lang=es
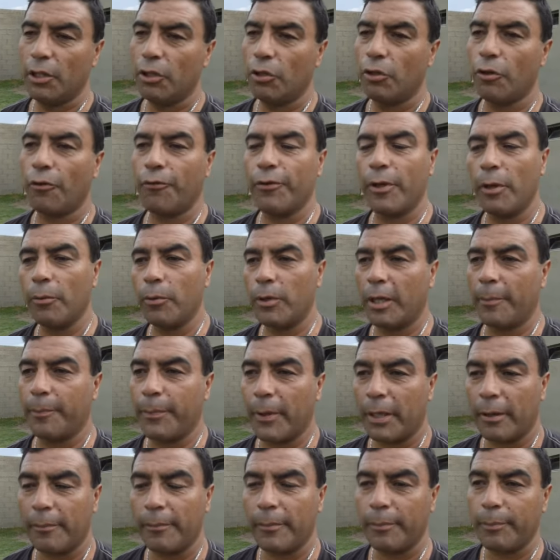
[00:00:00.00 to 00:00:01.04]
lo fui a buscar
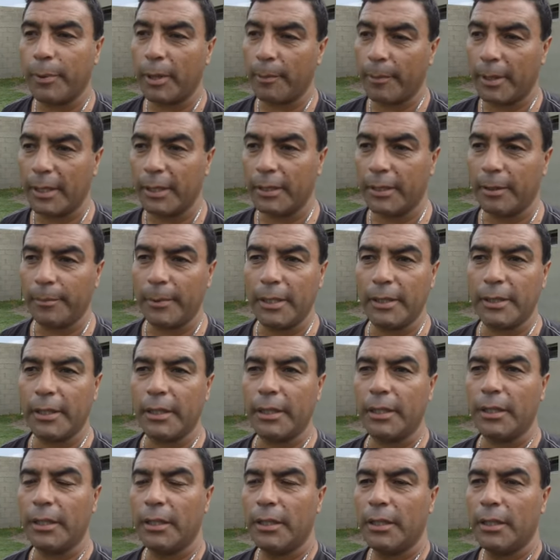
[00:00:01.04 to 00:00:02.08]

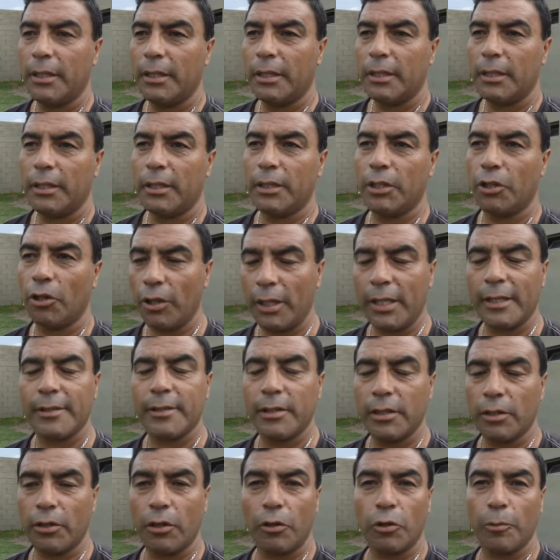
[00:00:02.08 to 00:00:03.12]
permanentemente y hoy las
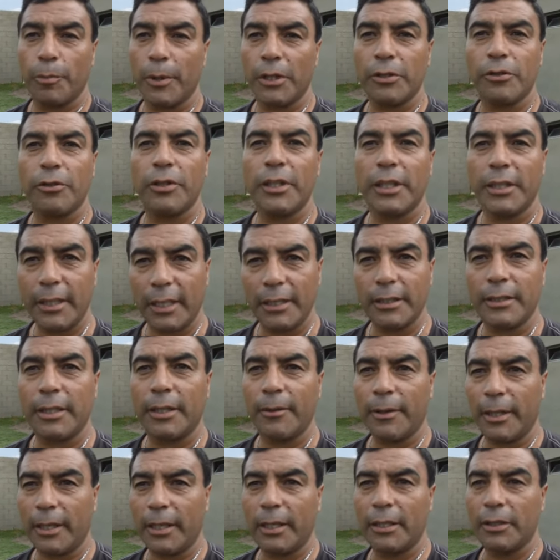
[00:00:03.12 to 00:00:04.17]
cinco agrupaciones están
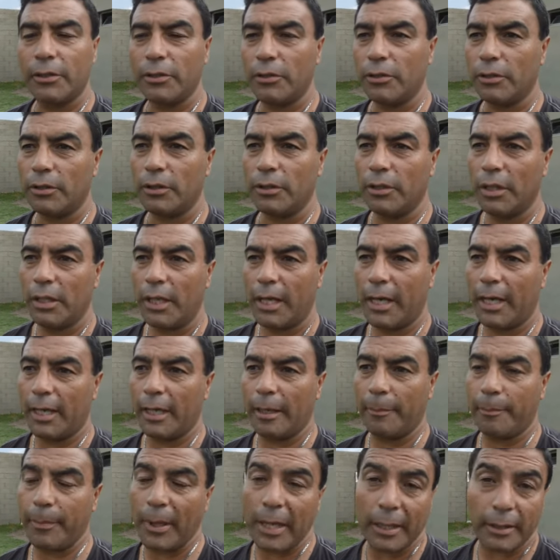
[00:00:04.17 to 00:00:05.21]
trabajando a
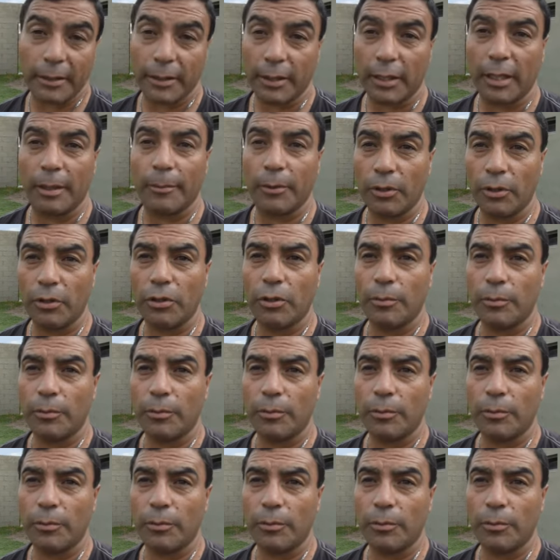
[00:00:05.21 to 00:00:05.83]
la par, digamos, ¿no?